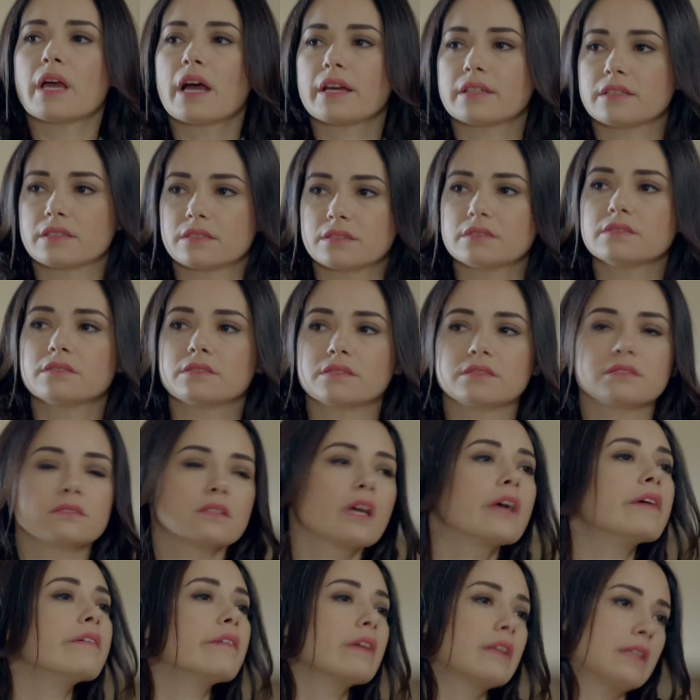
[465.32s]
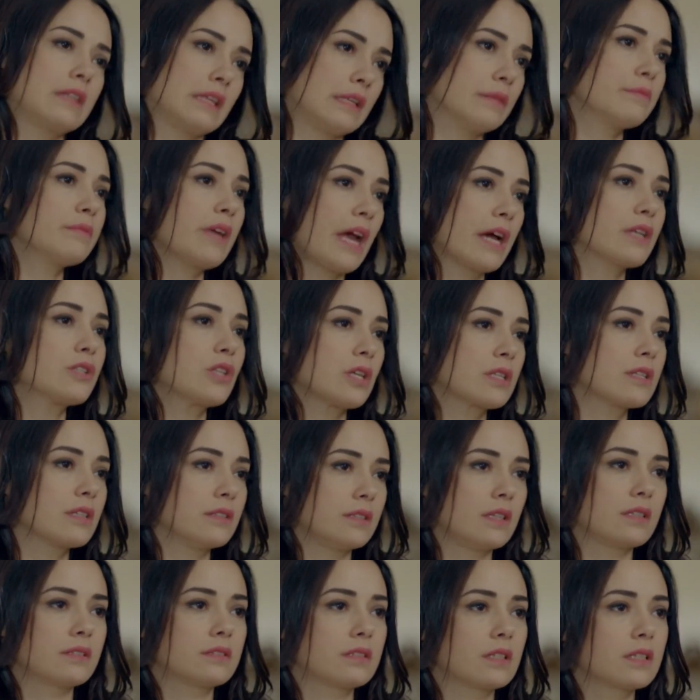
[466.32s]
yani eve gidelim gerçekten
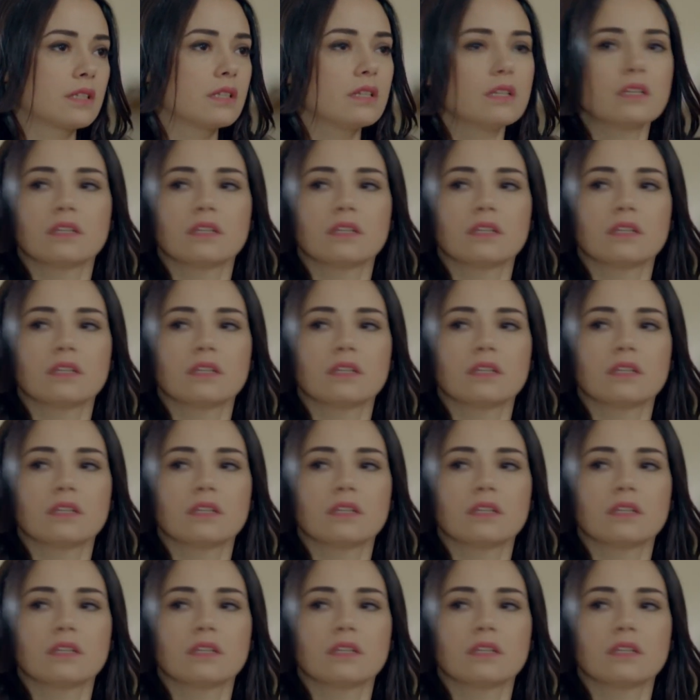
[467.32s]
artık. Yok,